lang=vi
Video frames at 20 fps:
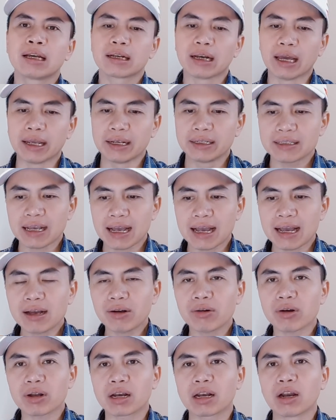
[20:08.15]
đẩy giá
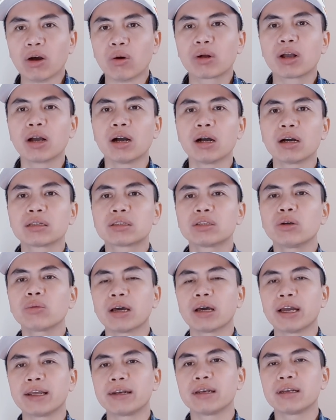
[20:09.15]
hoặc là đầu cơ thúc
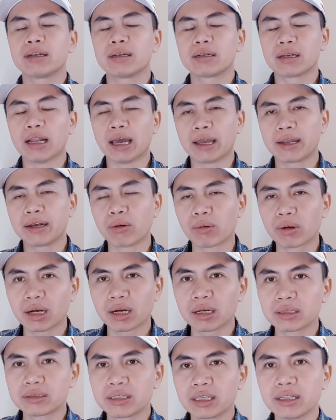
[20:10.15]
đẩy đẩy đầu
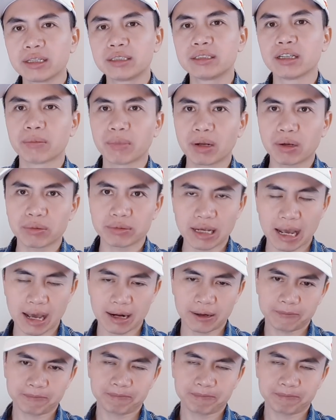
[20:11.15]
cơ trên thị trường bất động sản